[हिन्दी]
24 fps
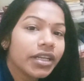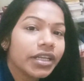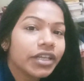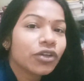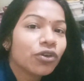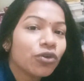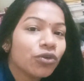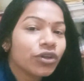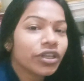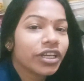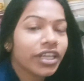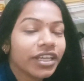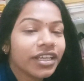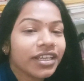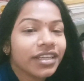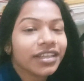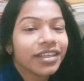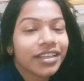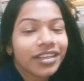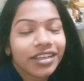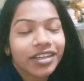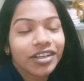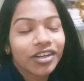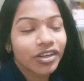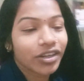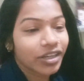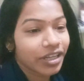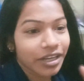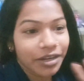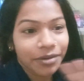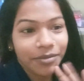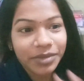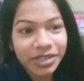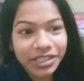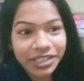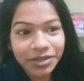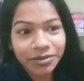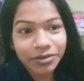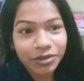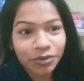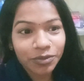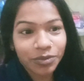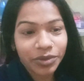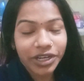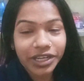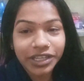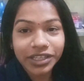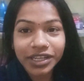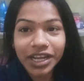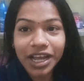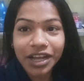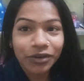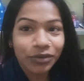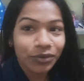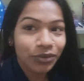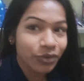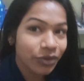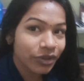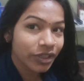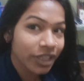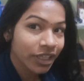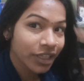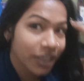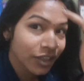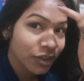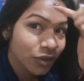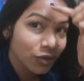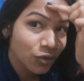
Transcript: लिखूँगी गर्मी से तो परेशान हुई